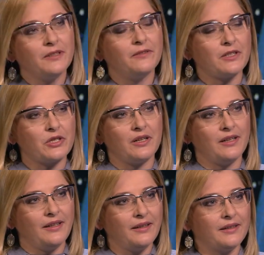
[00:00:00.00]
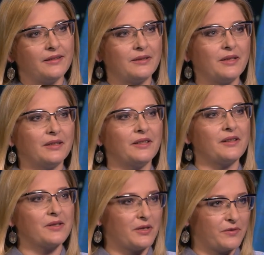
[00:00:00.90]
и ваши коллеги, когда
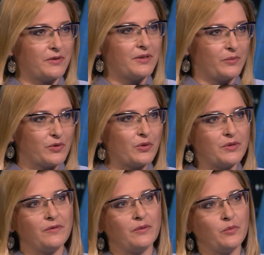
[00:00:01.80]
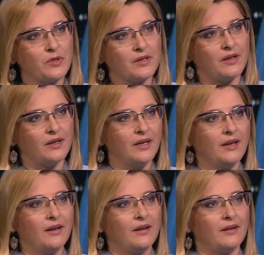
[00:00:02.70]
рассказываете об устройстве мозга,
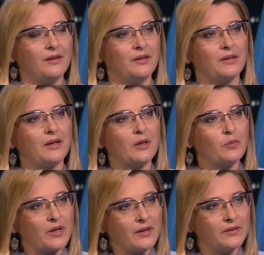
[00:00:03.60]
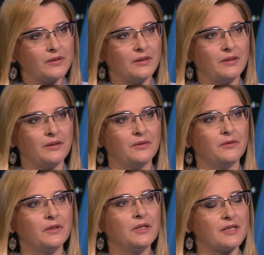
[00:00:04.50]
э, как правило,
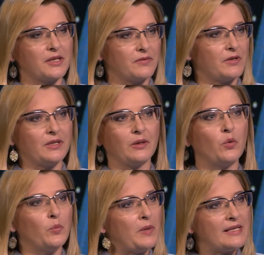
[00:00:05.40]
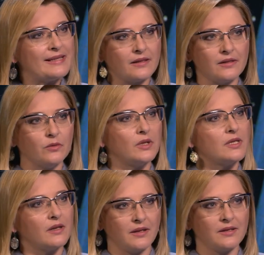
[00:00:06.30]
вы рассказываете о таком месте, где у нас
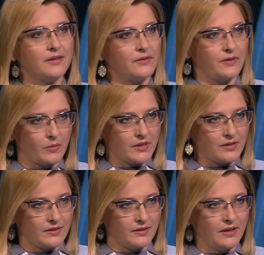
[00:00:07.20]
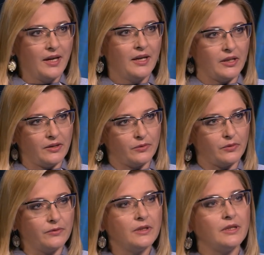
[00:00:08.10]
хранится информация. И вот
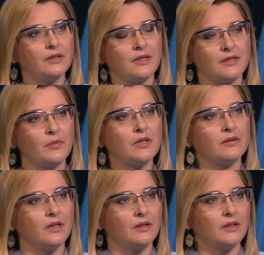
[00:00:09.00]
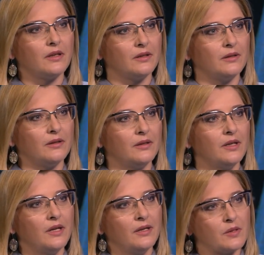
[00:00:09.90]
вы, я заметила, неоднократно
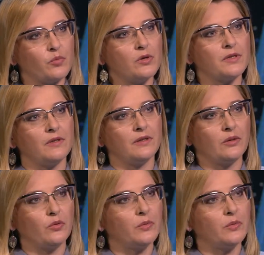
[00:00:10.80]
использовали такую